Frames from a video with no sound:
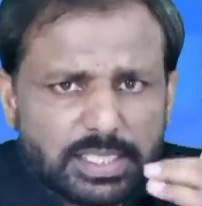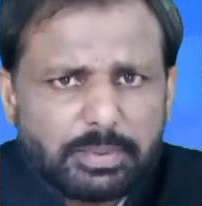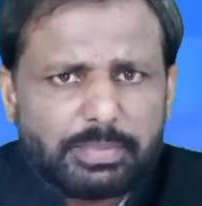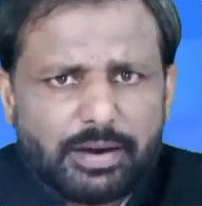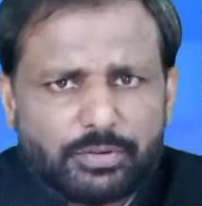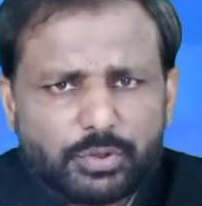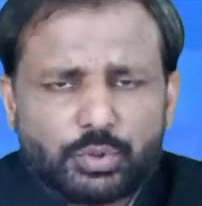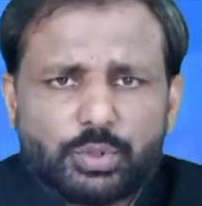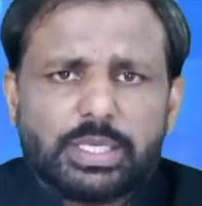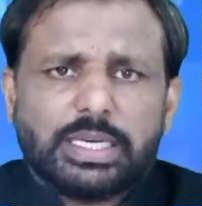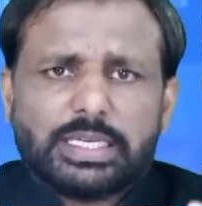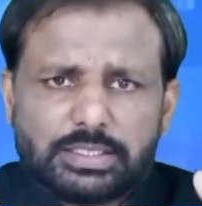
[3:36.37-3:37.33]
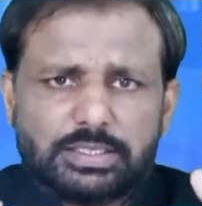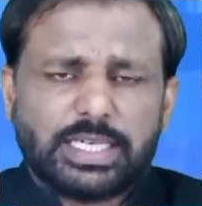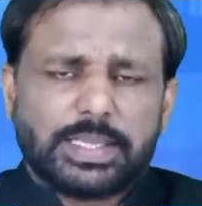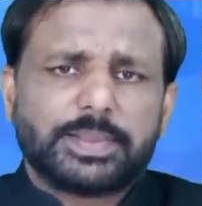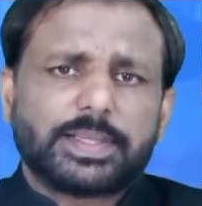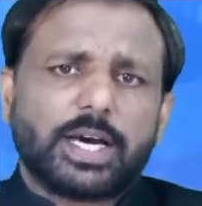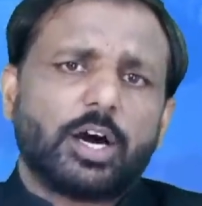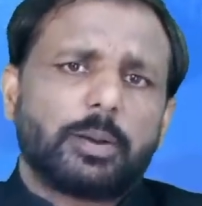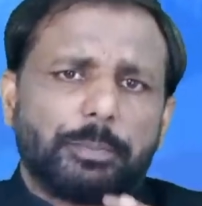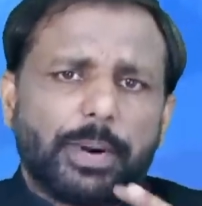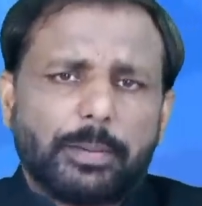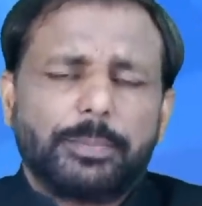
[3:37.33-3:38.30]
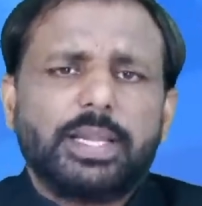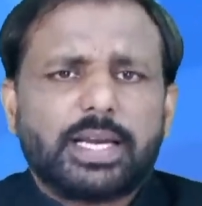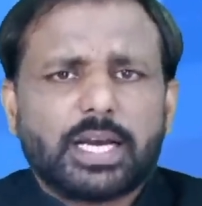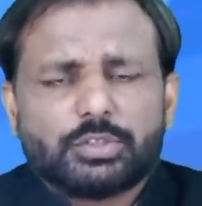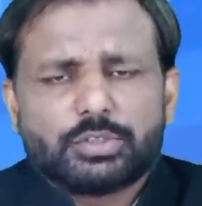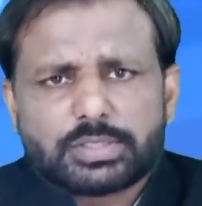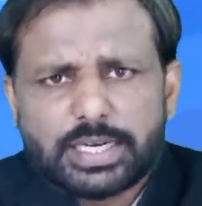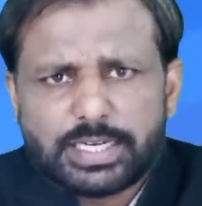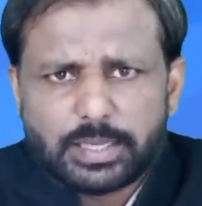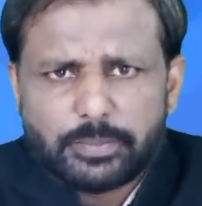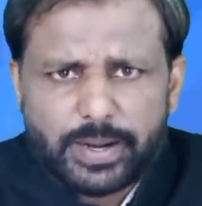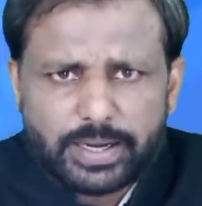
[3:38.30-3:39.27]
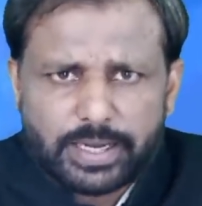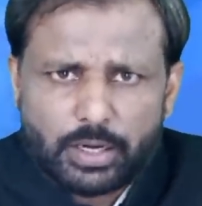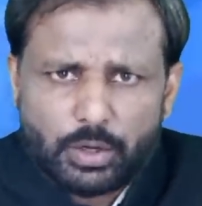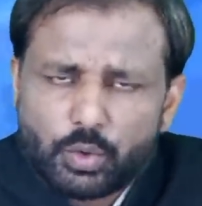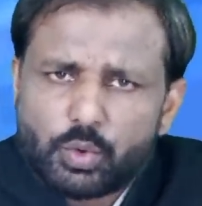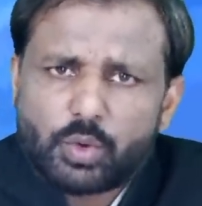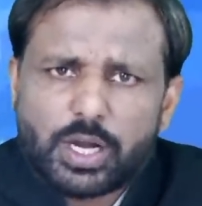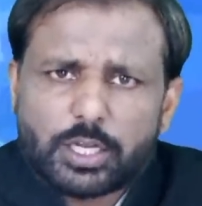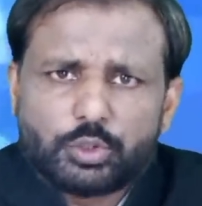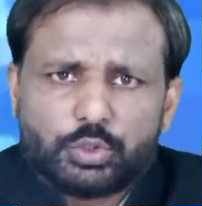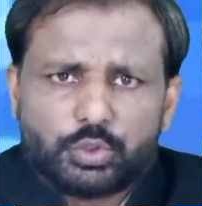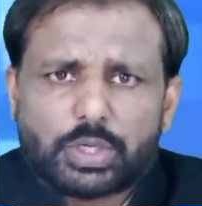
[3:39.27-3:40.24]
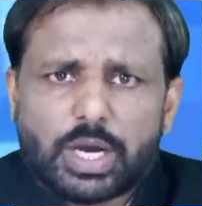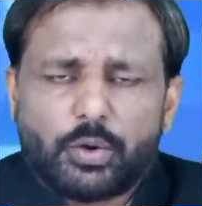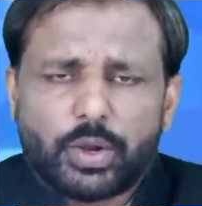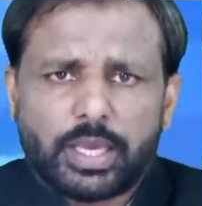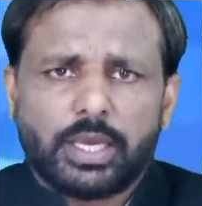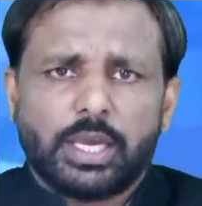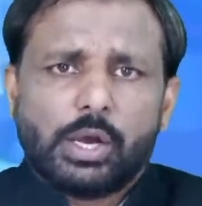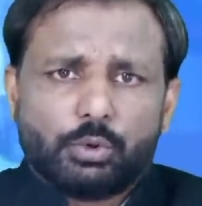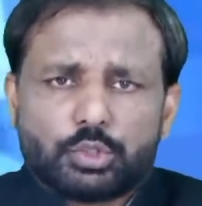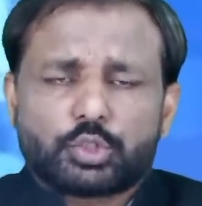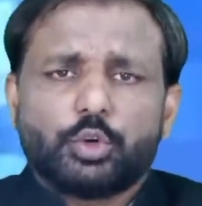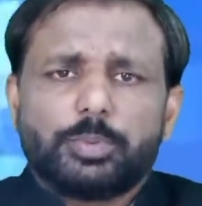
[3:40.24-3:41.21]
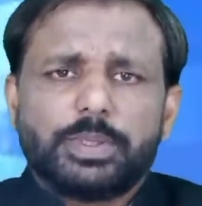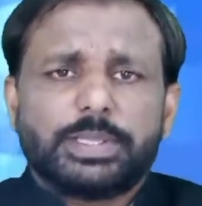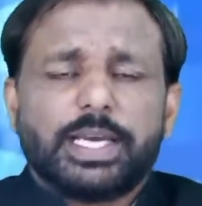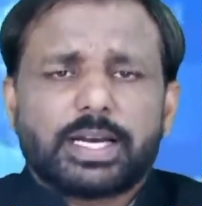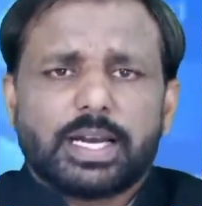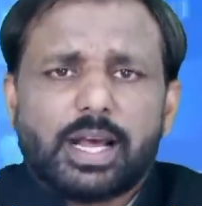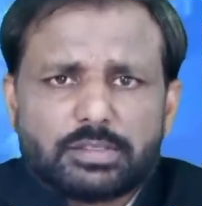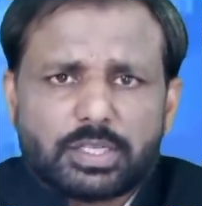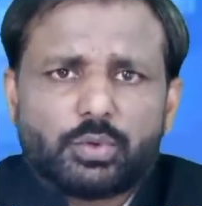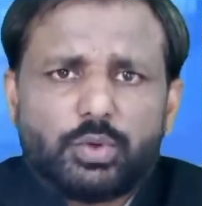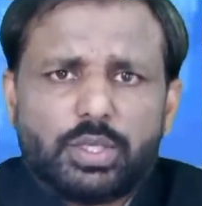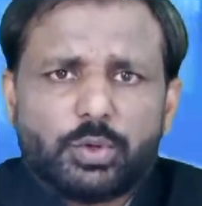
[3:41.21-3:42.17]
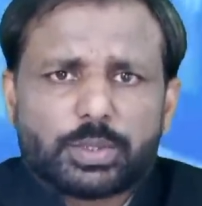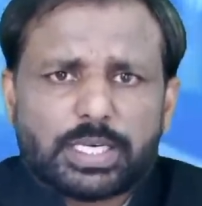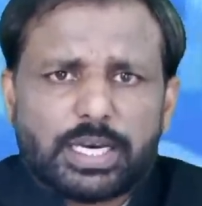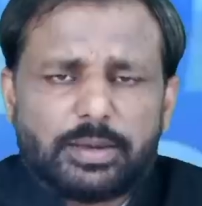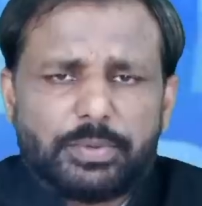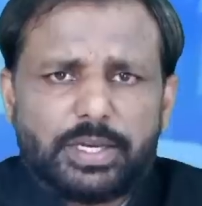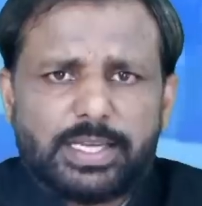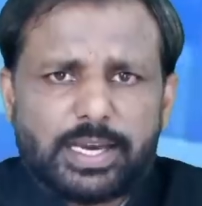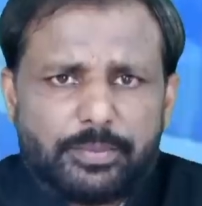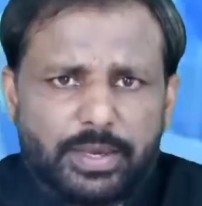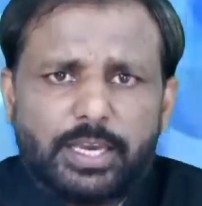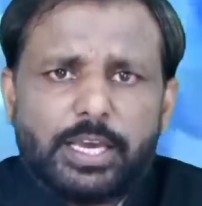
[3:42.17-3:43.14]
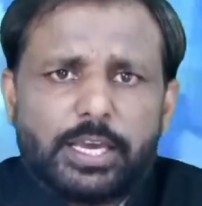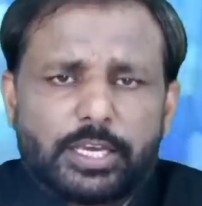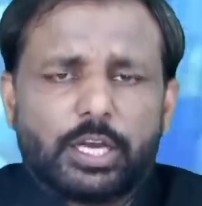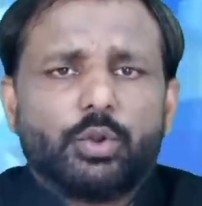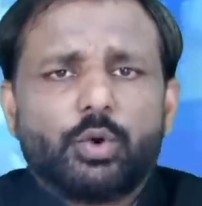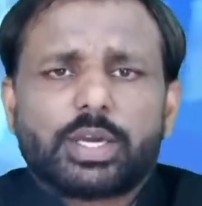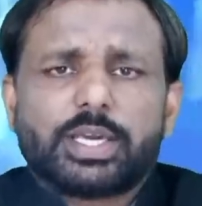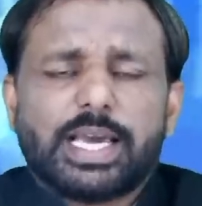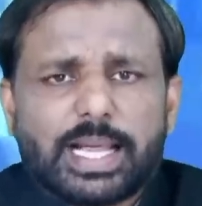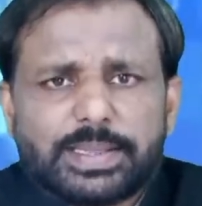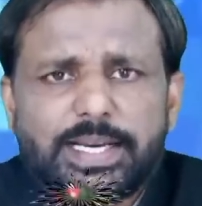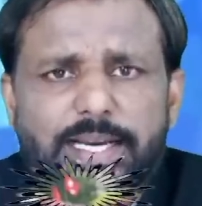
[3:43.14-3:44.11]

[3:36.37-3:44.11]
इसके बावजूद जनता और पब्लिक का जो सेंटिमेंट है लोगों का जो जुड़ाव है उसको भी देखना ज़रूरी होता है मीडिया में कि लोग क्या